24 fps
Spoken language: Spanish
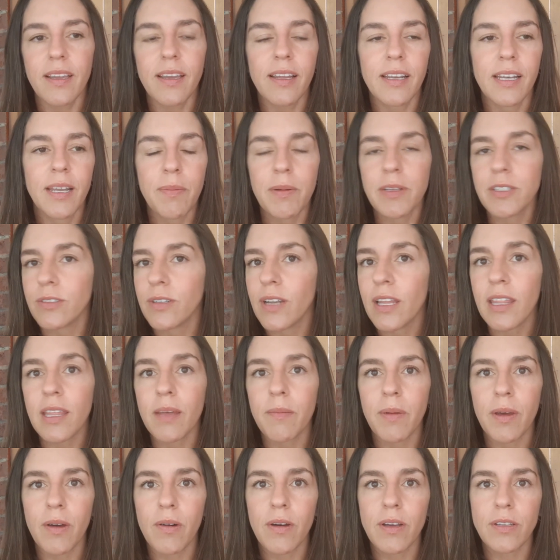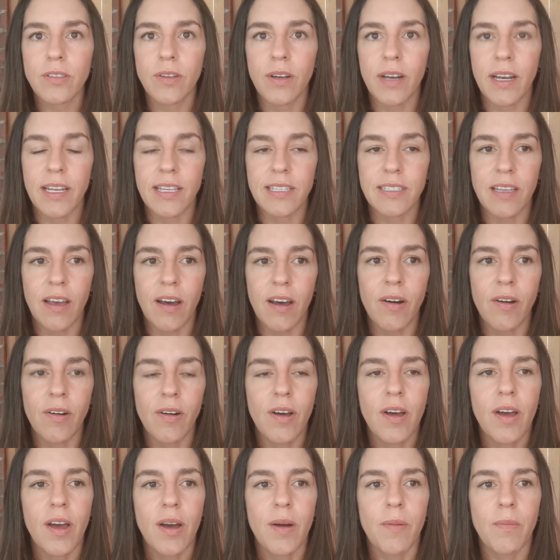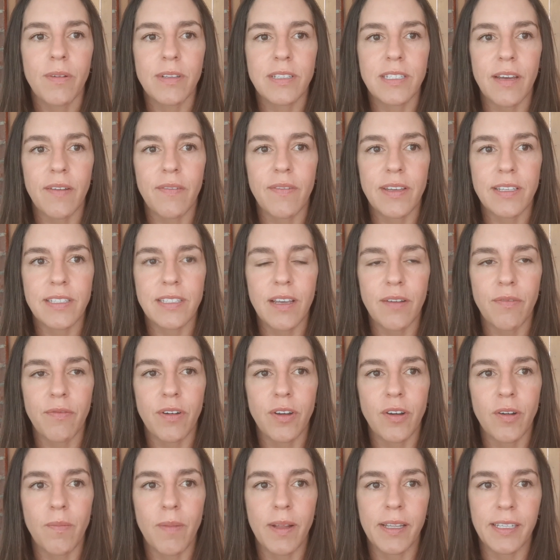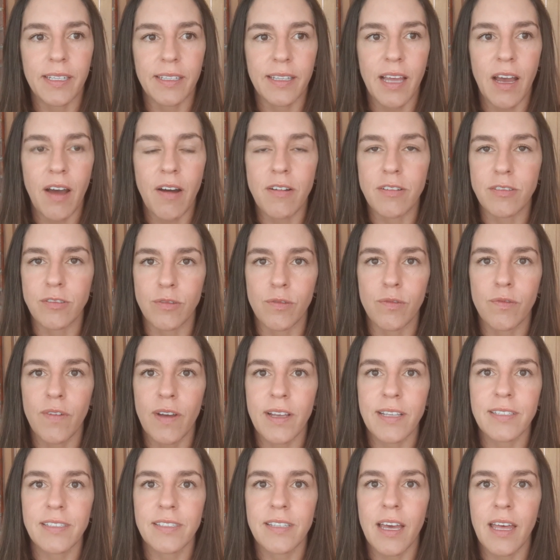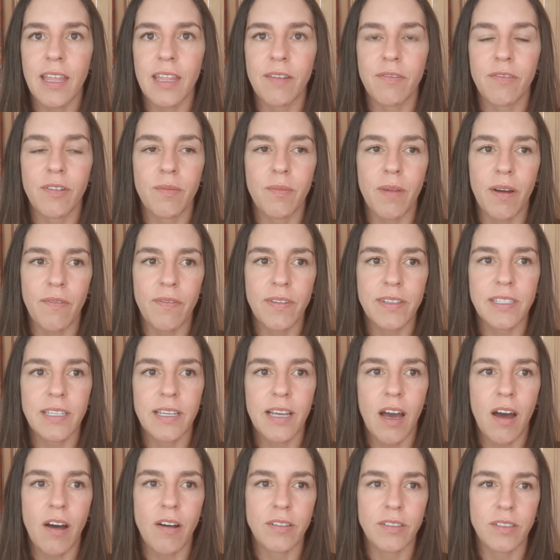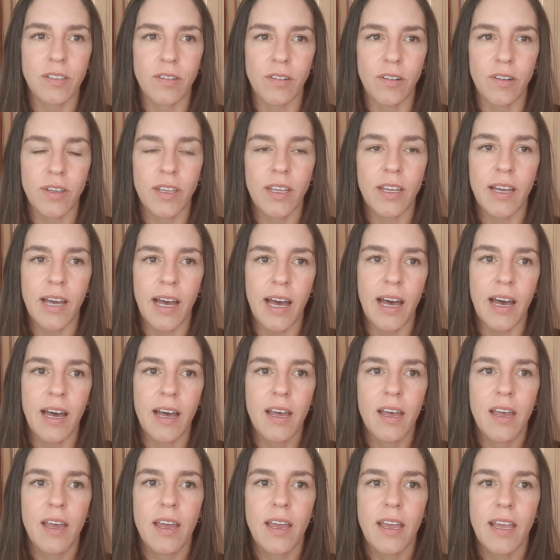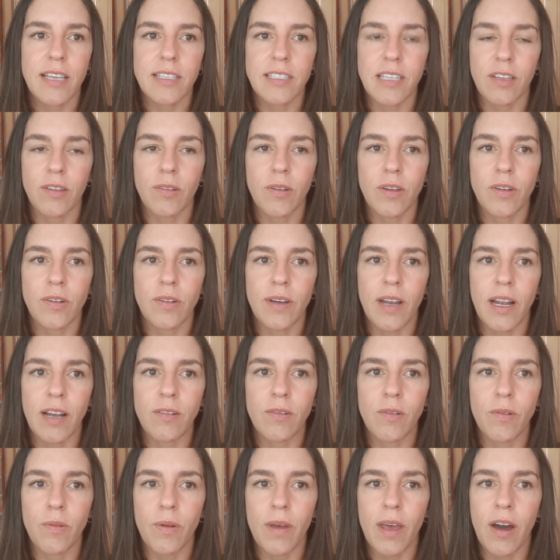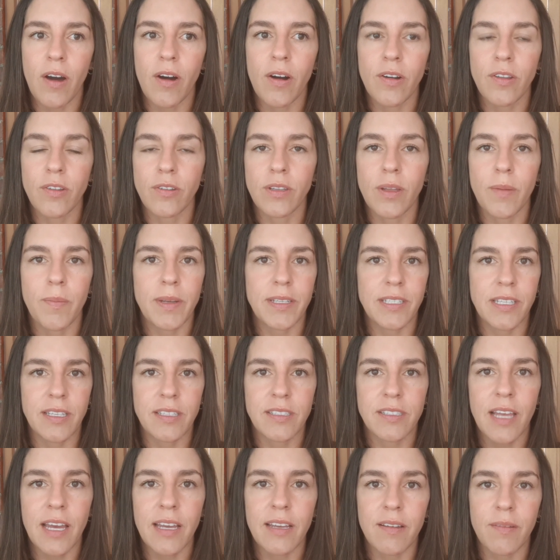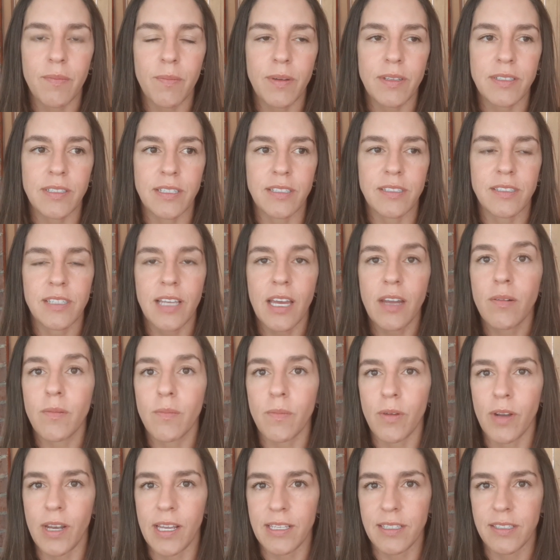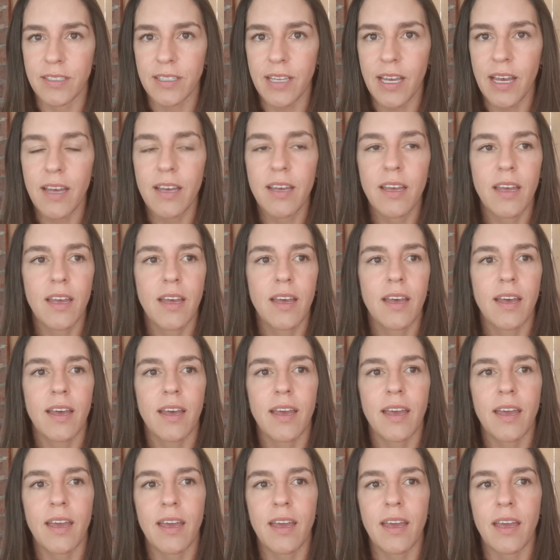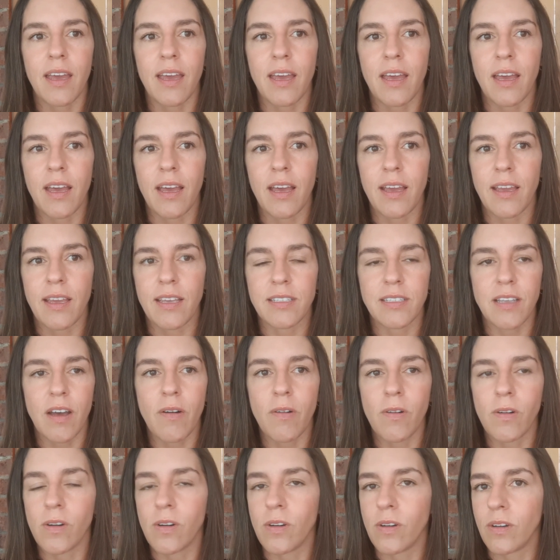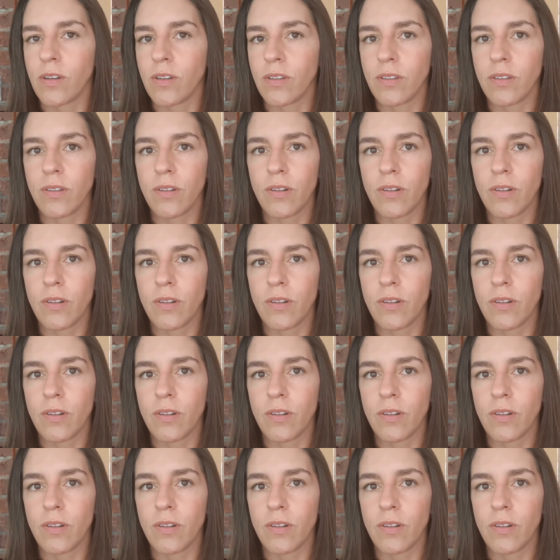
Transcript: Las personas de apego desorganizado muchas veces fueron maltratadas en su infancia de forma física o psicológica, quizá tuvieron algún cuidador donde presenciaron violencia, eh, quizá hubo